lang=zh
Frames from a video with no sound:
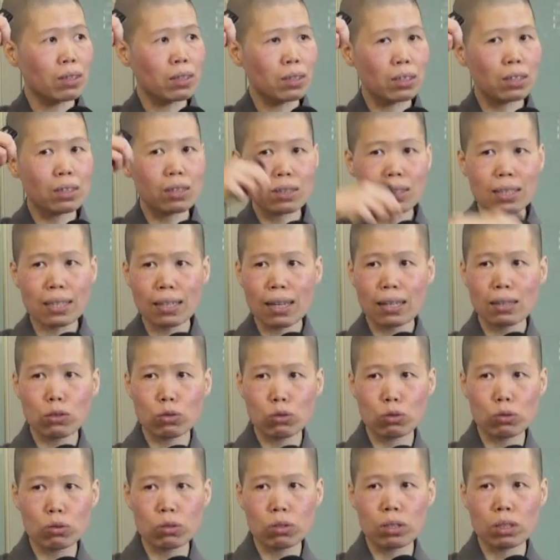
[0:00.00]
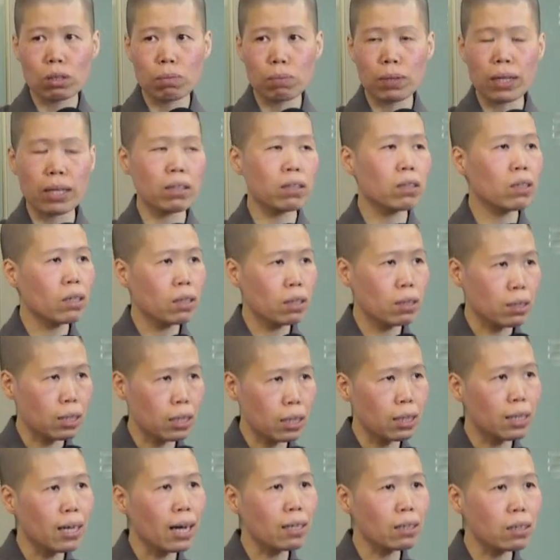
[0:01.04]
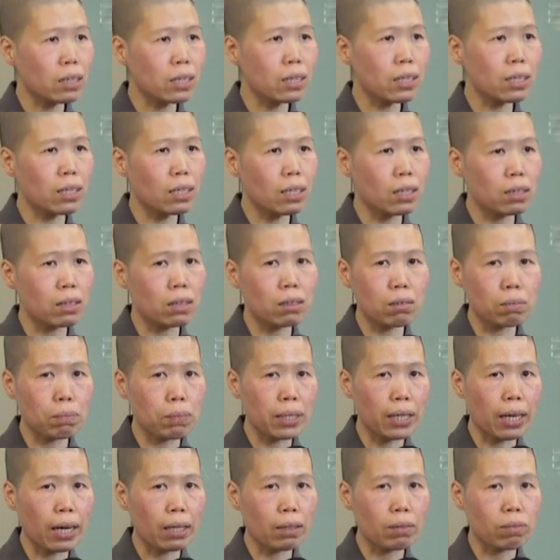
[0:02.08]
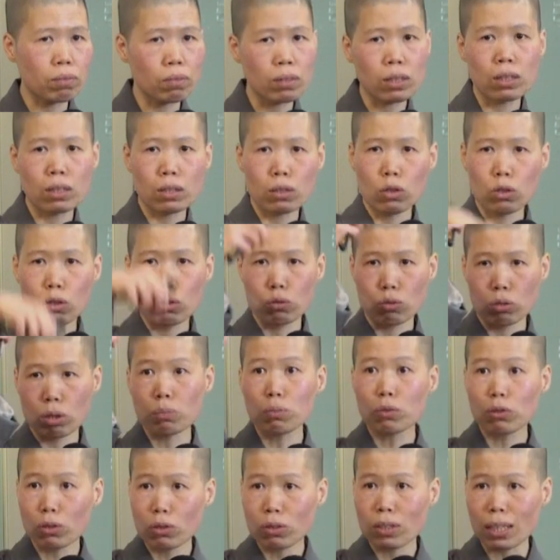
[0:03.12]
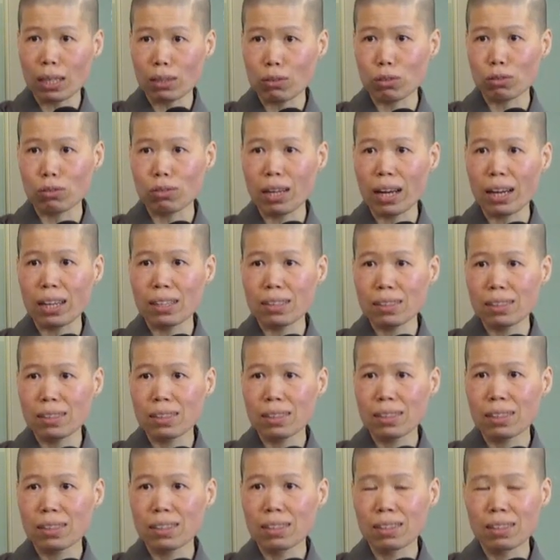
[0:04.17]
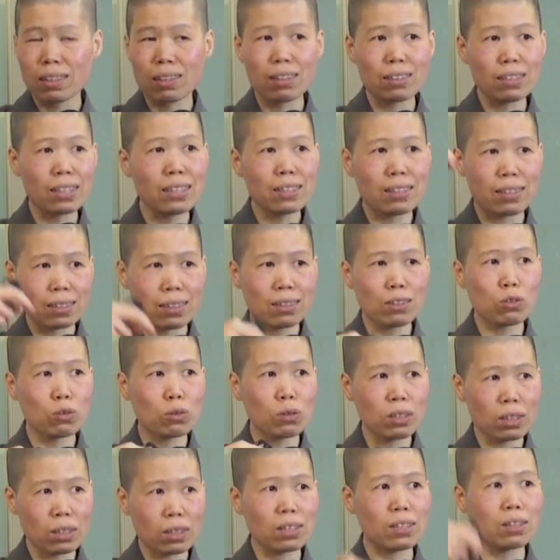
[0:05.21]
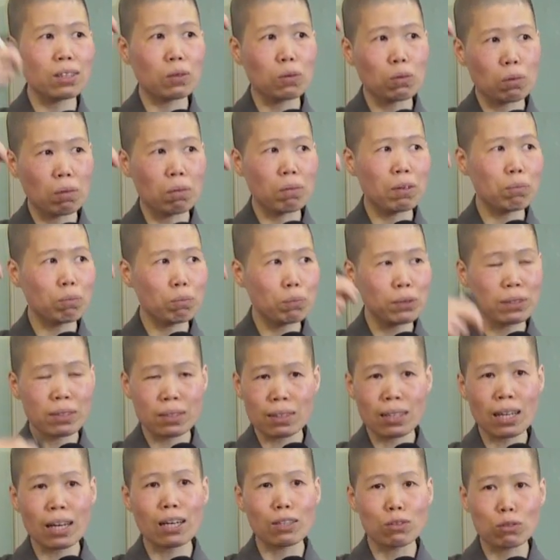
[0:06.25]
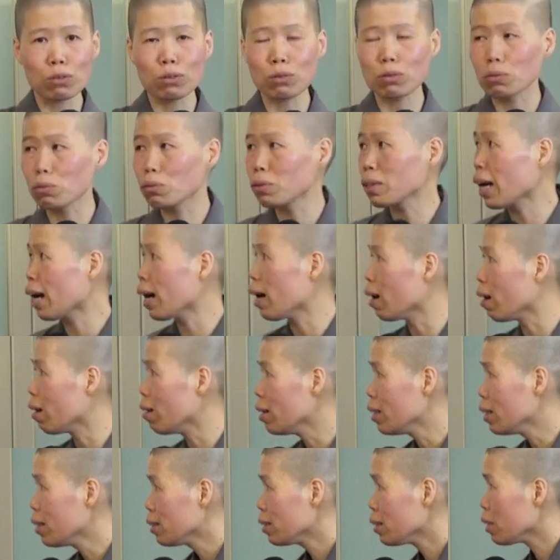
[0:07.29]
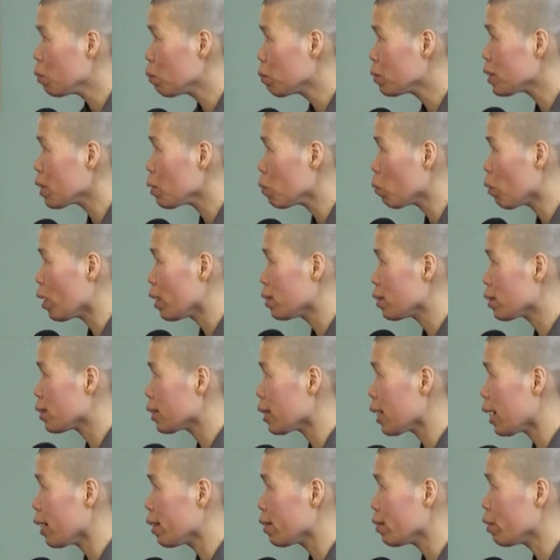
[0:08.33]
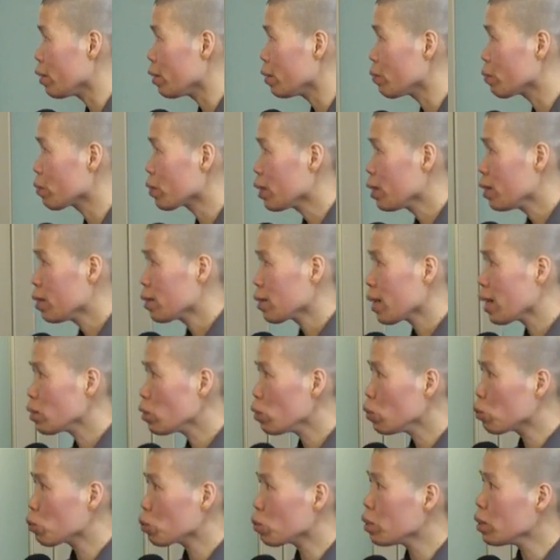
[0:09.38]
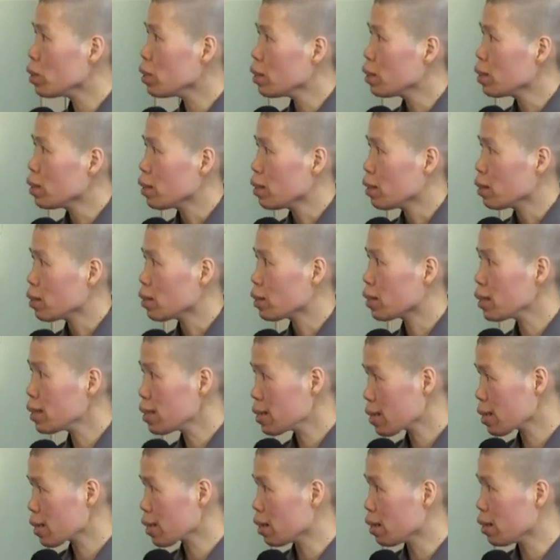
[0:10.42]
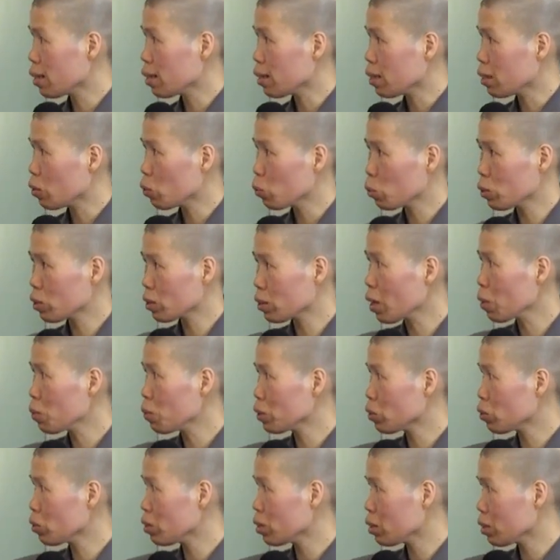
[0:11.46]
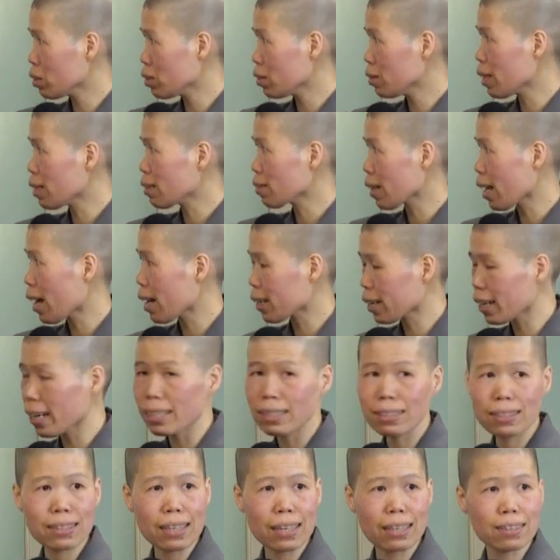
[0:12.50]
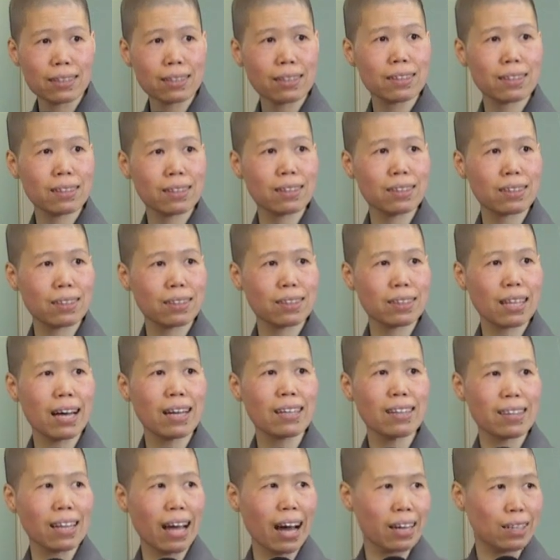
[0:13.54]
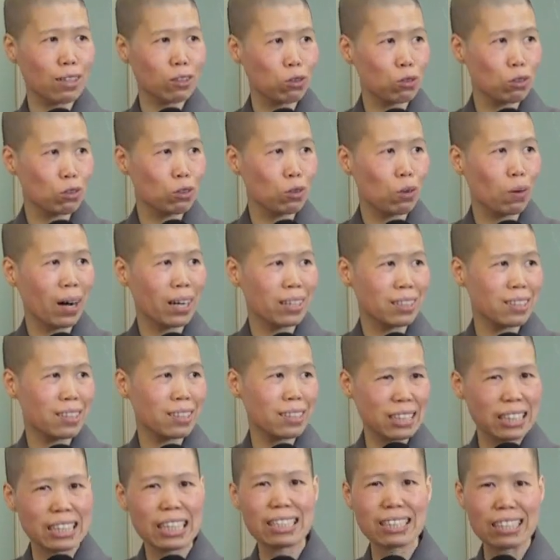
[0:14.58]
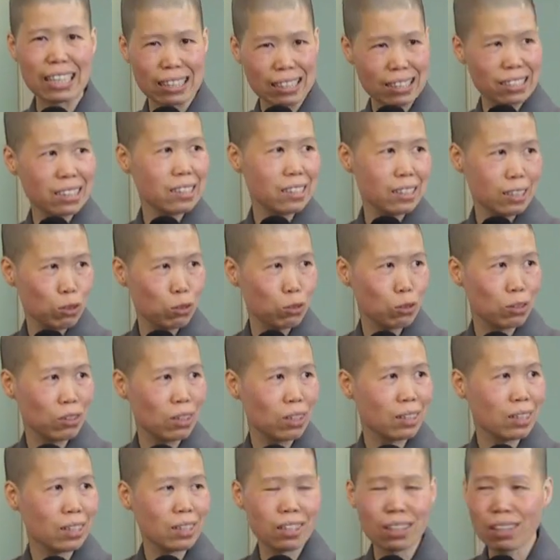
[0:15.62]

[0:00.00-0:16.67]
其实在它的序里面提纲挈领的怎么样，全部都讲出来了。哦，那只是说可能我们不知道去读它哈。那我们再往下哈，他就说，其实呃，我稍微就是让大家看一下，这他哪一句话其实在讲第几卷？